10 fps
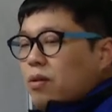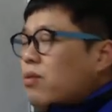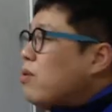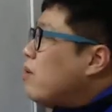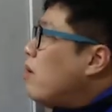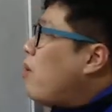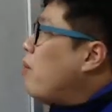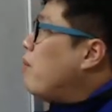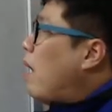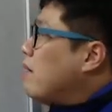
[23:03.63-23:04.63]
그러니까
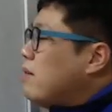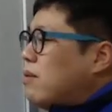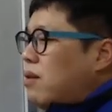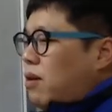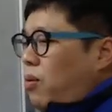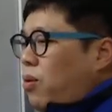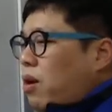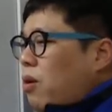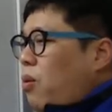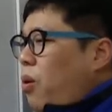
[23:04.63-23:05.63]
검, 안승이
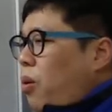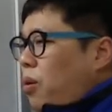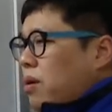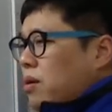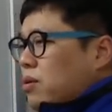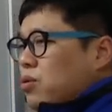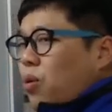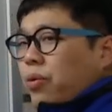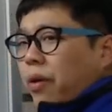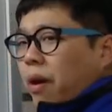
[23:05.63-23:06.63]
오케이 콜
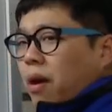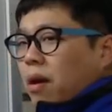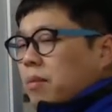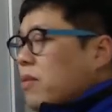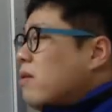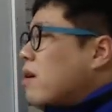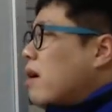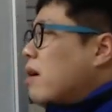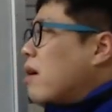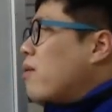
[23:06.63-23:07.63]
좋은데 뭐 이렇게
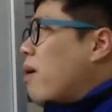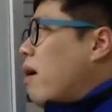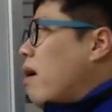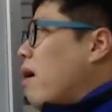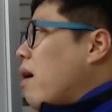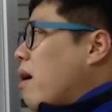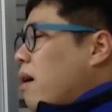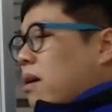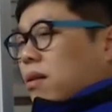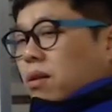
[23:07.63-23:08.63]
얘기를 한 거야.
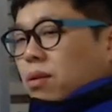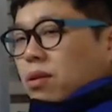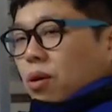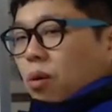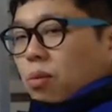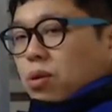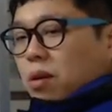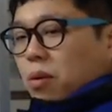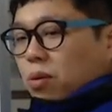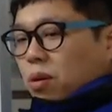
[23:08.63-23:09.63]
그래서 이제
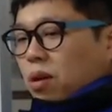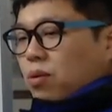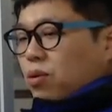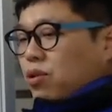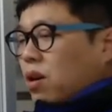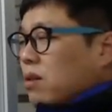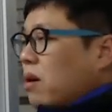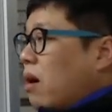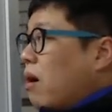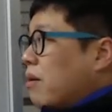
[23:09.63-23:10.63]
권모잠이 어떤 행동을
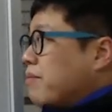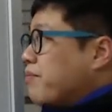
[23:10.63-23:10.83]
취하냐.